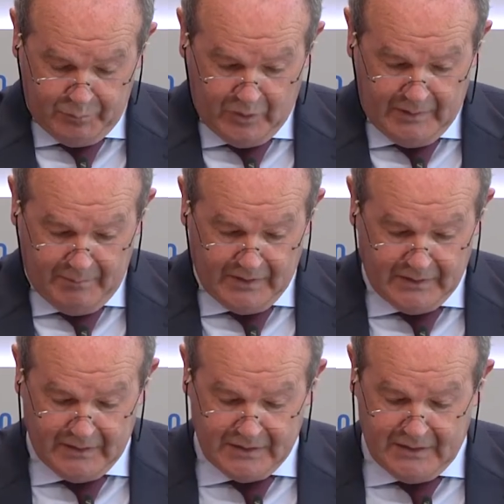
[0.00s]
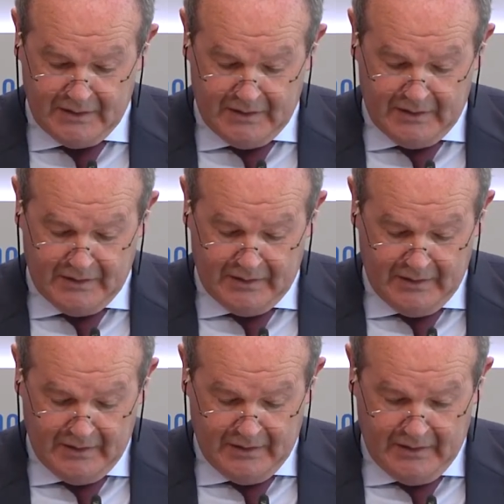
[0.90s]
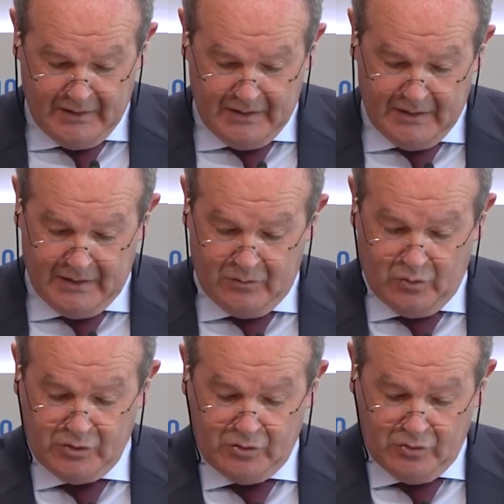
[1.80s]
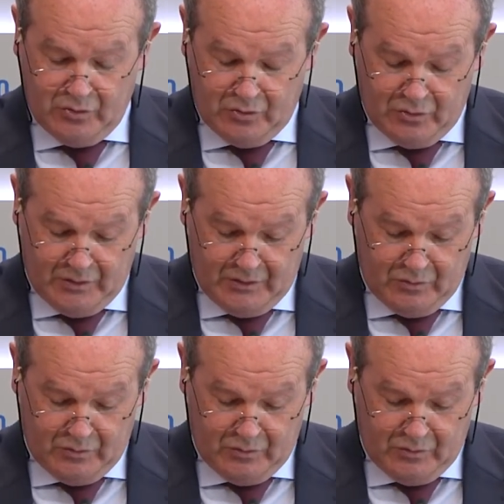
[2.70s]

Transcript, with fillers: puedan verterse en, nuestro, en,